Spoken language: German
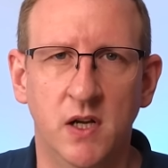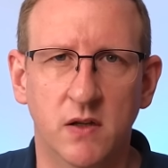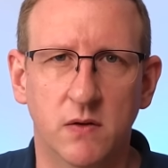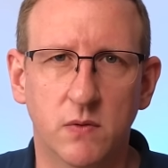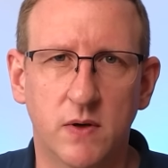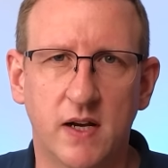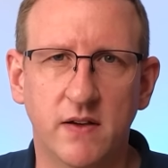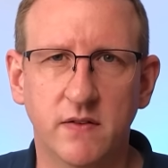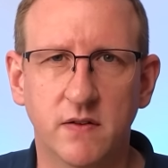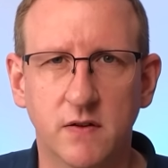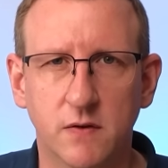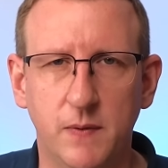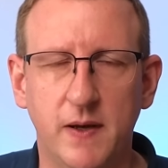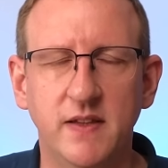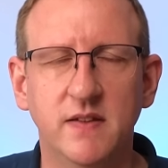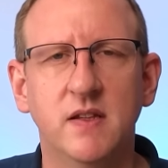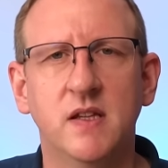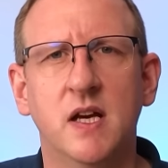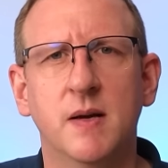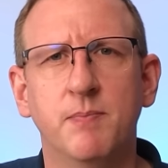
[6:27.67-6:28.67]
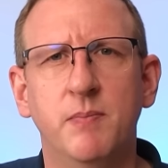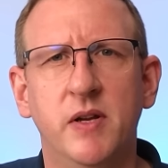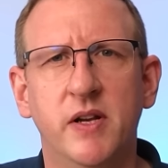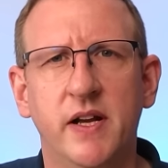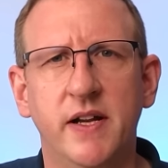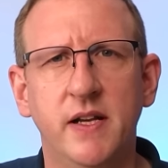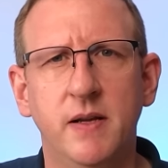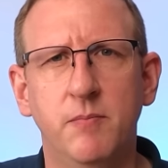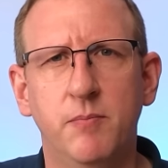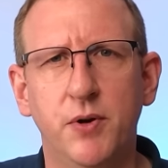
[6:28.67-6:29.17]
2020 hat man
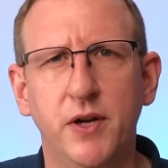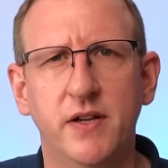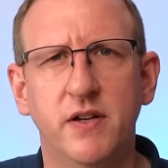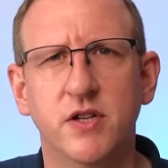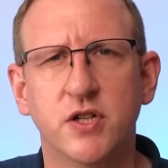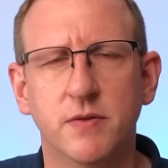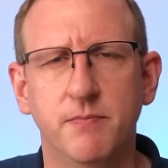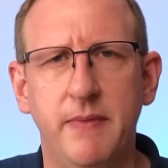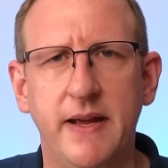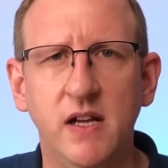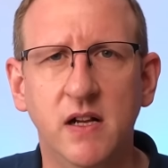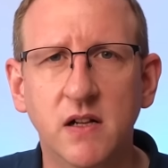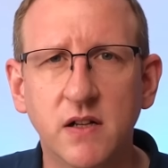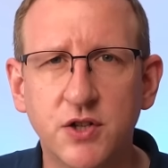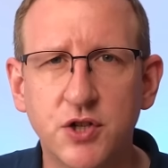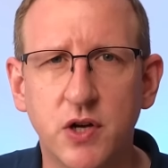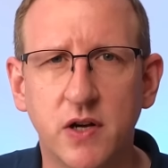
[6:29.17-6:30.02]
dann im British Medical